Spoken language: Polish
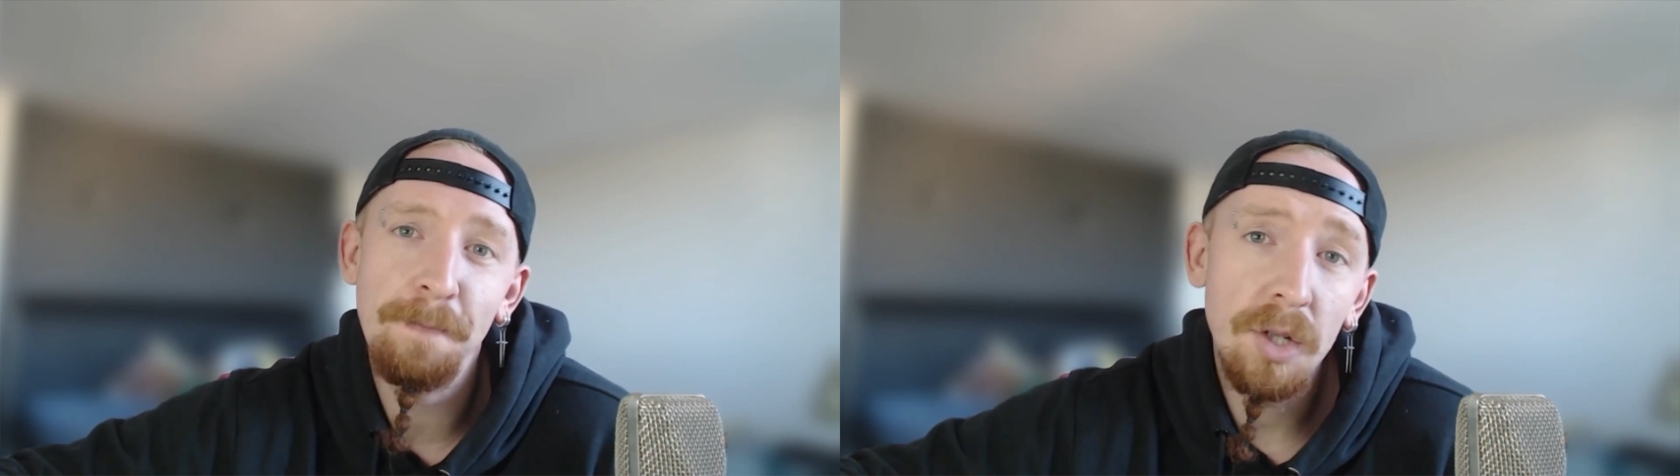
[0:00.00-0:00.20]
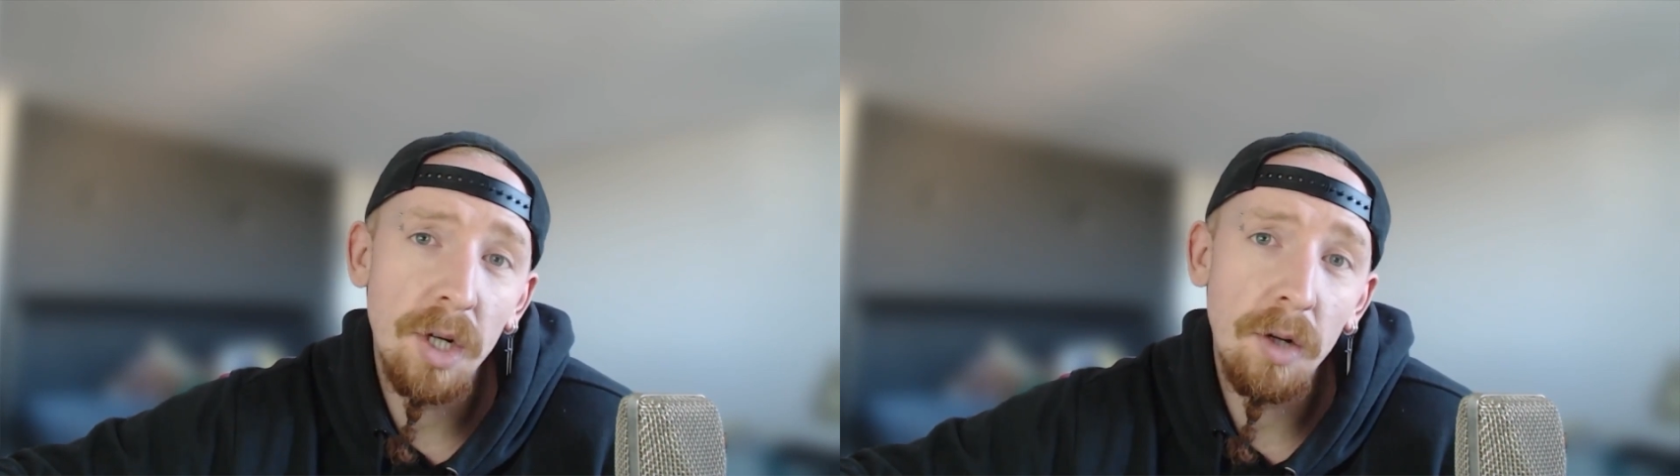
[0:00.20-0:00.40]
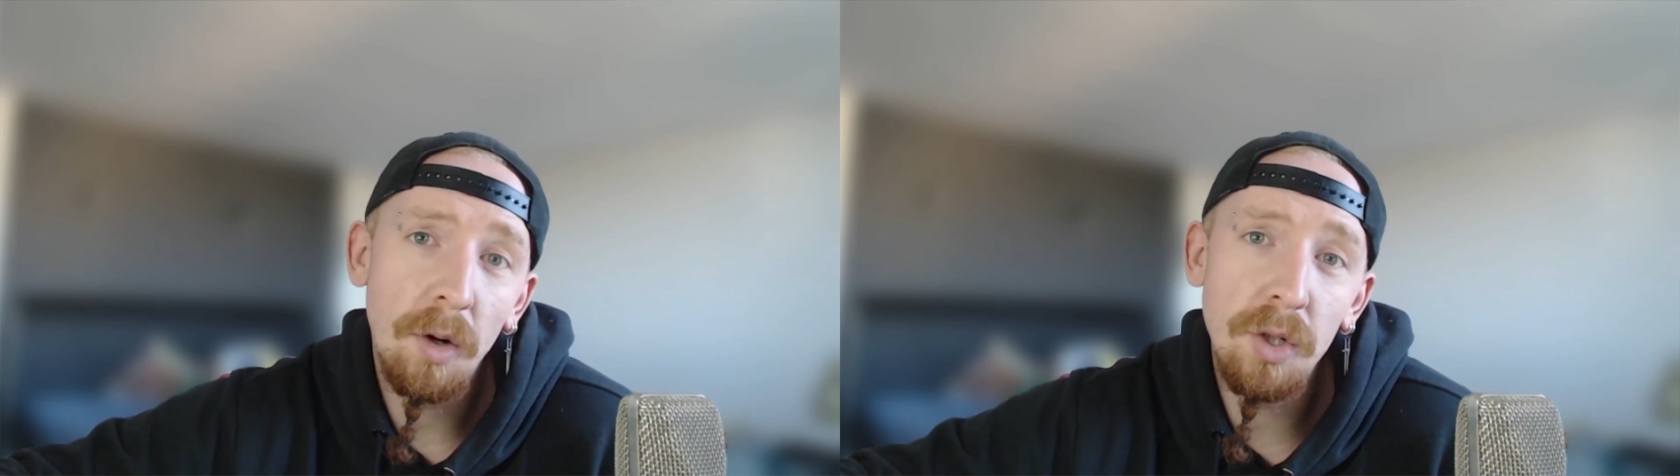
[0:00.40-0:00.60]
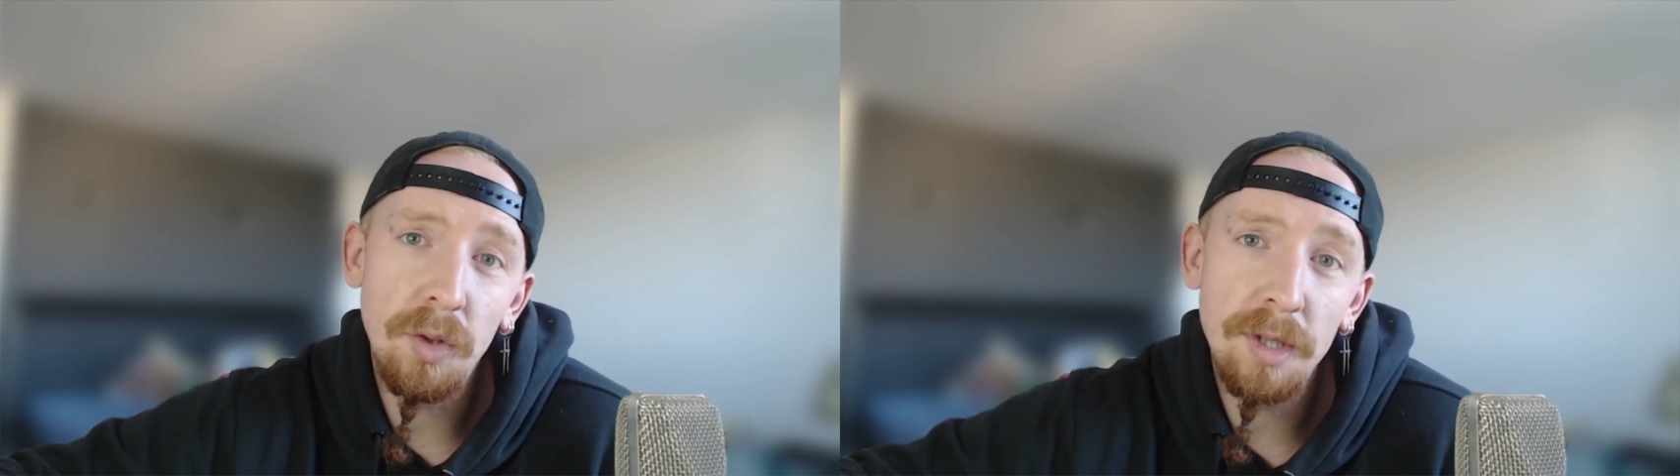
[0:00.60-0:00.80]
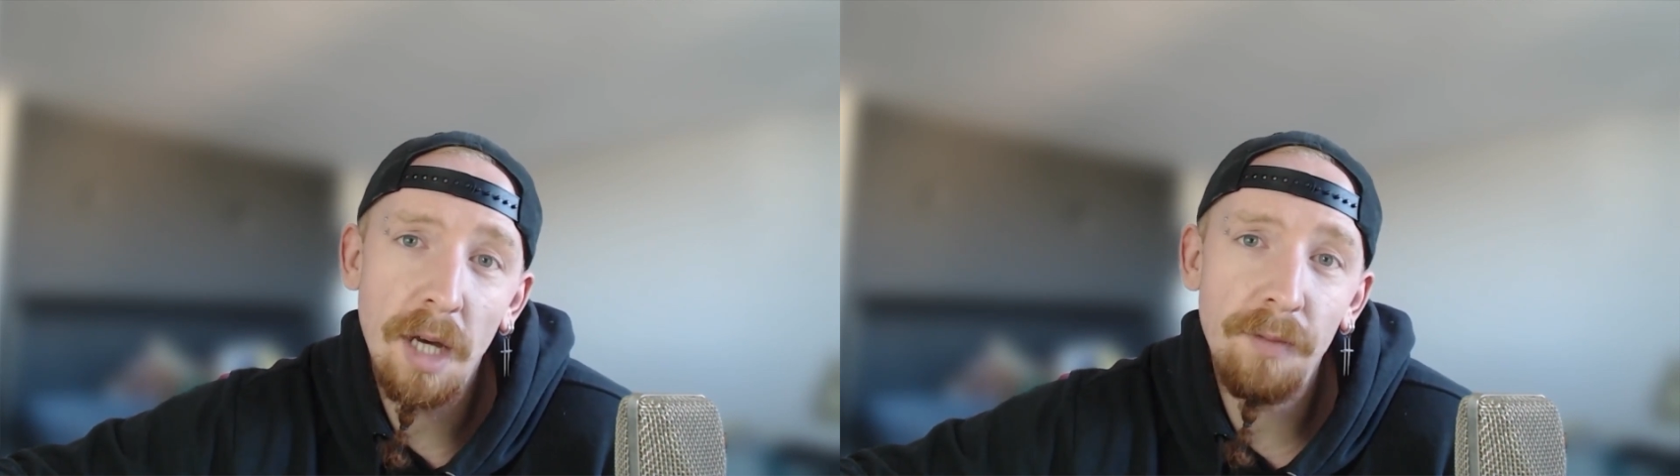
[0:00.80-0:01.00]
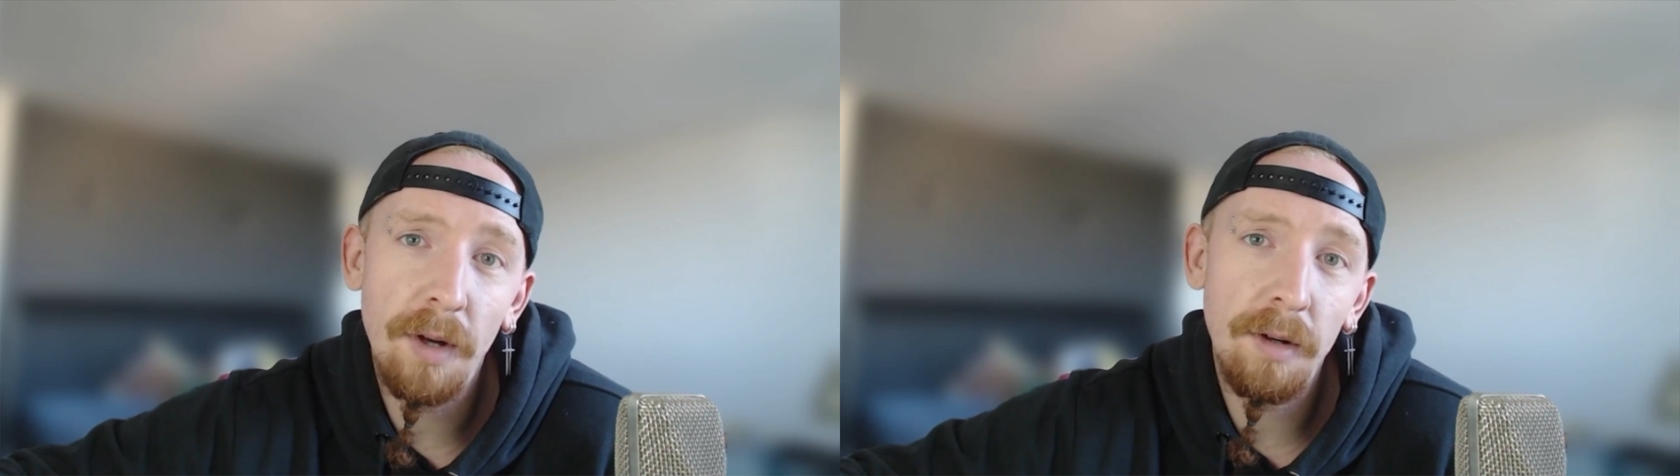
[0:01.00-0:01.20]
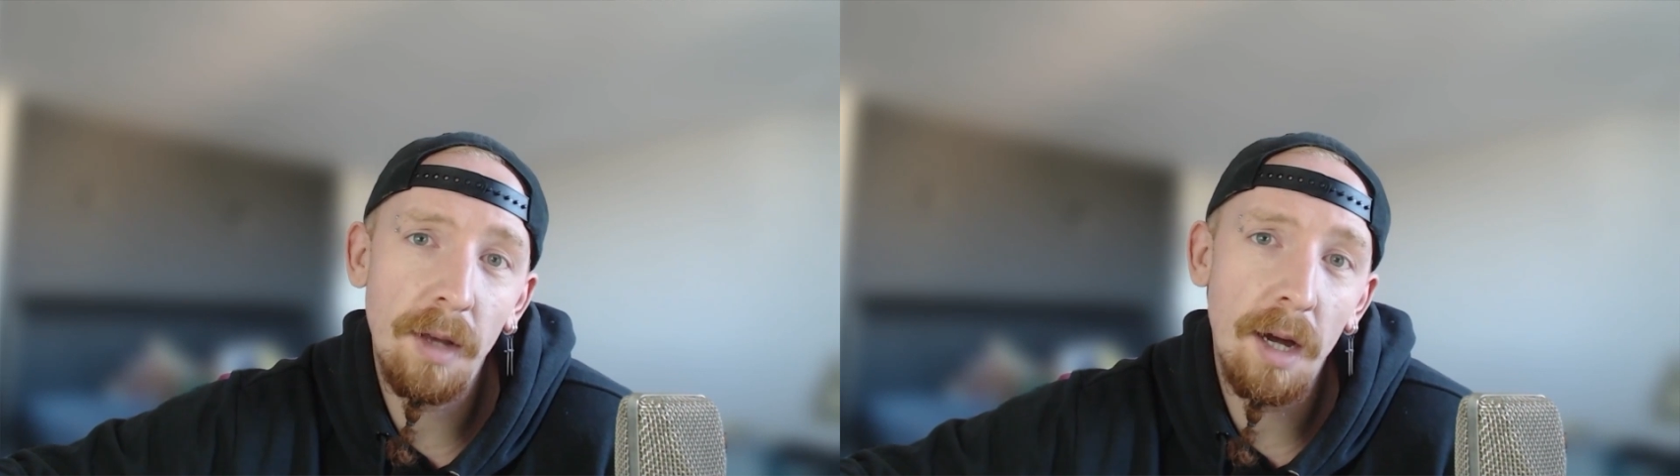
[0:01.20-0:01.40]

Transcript: A jeżeli chodzi o serwery,